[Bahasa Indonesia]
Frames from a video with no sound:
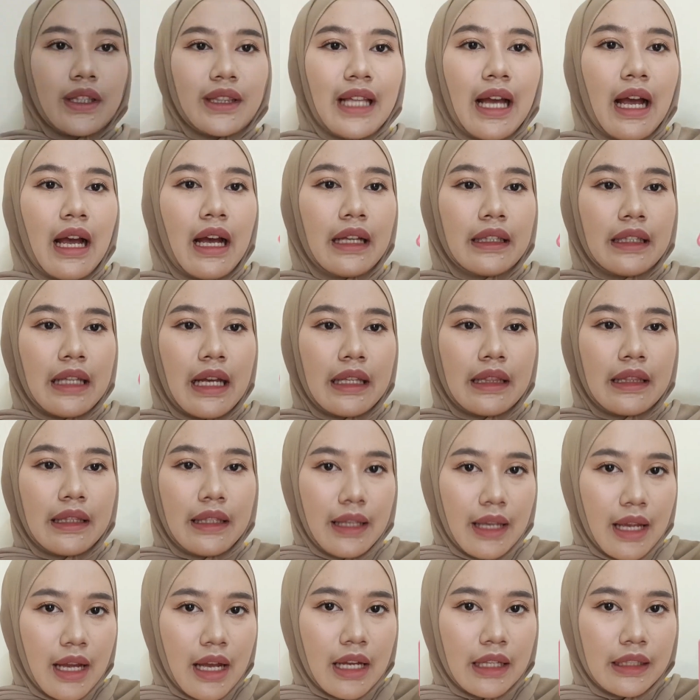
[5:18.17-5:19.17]

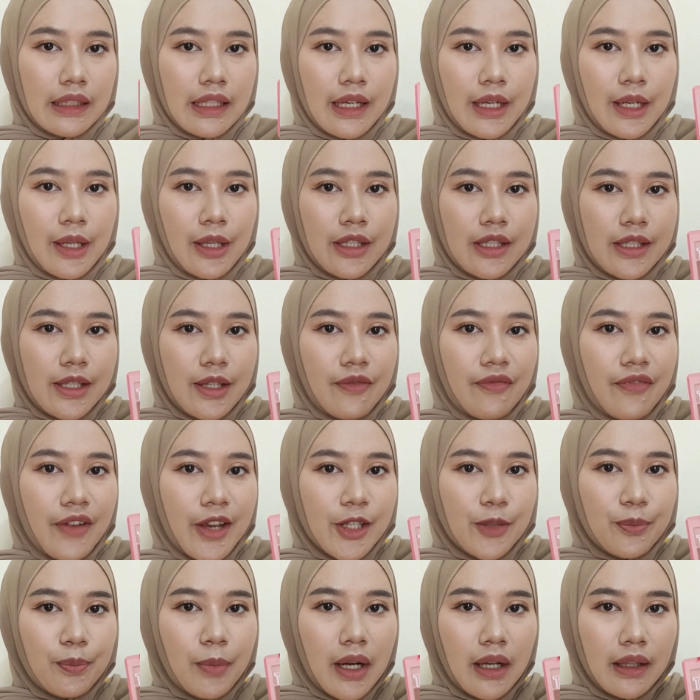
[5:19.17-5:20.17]
ketahanannya dari si
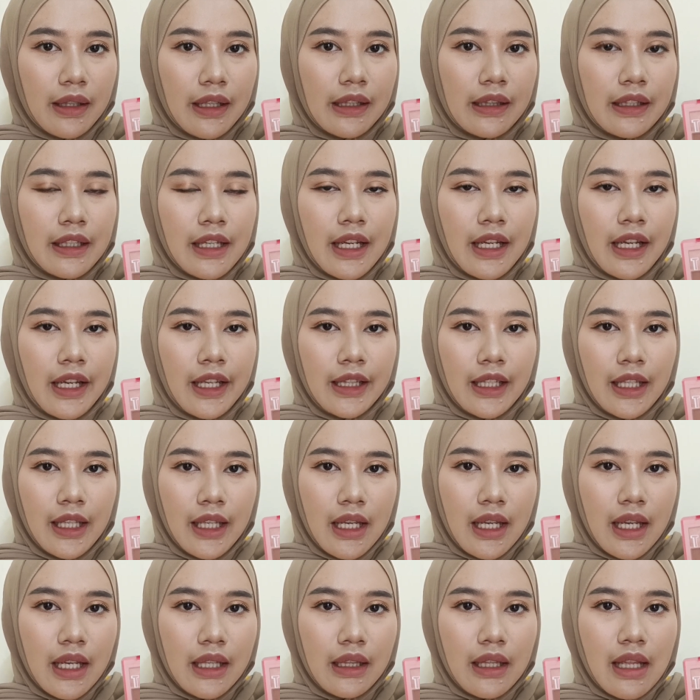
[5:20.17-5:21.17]
face palette-nya
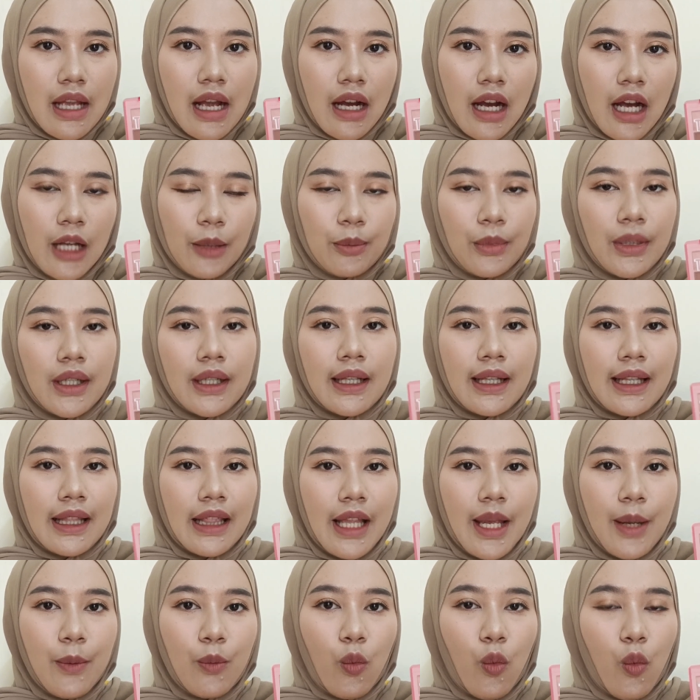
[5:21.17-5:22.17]
ini dia akan
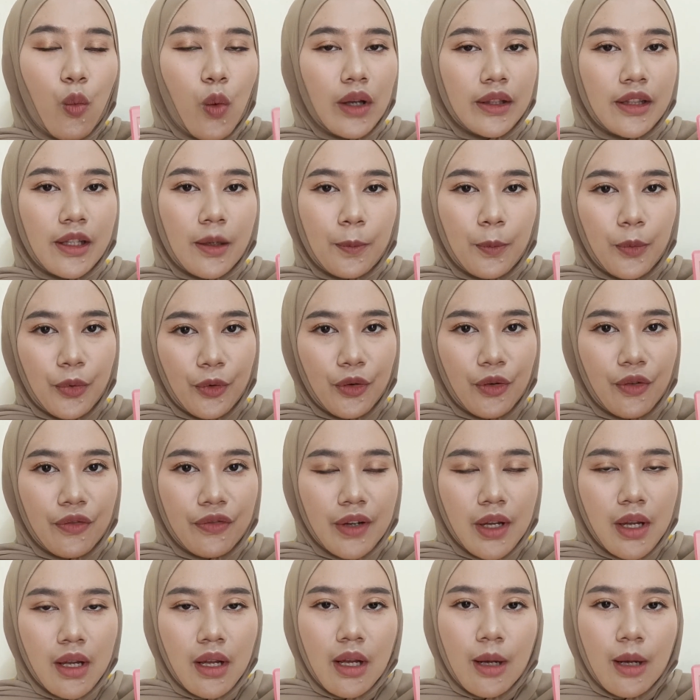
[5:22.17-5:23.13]
mengklaim waterproof